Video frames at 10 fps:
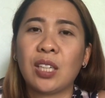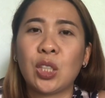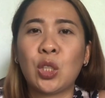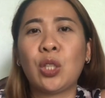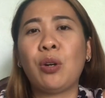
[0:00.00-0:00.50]

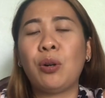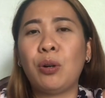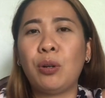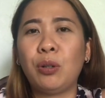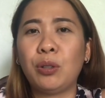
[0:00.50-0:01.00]
So,
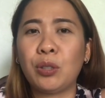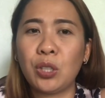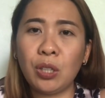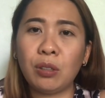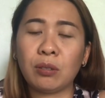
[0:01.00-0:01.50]

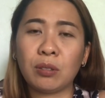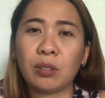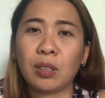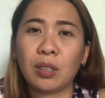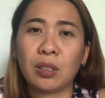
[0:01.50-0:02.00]
yun.
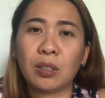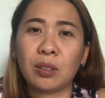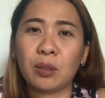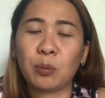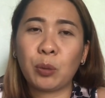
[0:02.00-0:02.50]

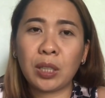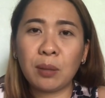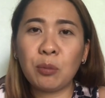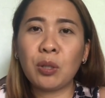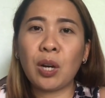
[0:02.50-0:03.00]
Pwede
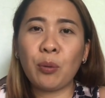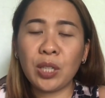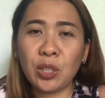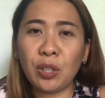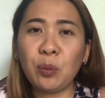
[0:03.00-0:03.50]
mong gawin
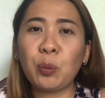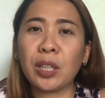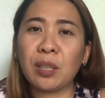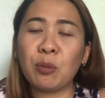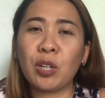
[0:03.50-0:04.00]
yon,
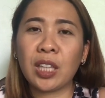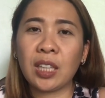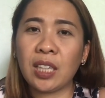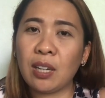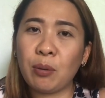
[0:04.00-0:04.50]
pwede mong
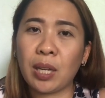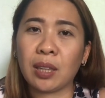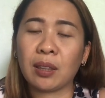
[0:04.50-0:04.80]
hindi gawin.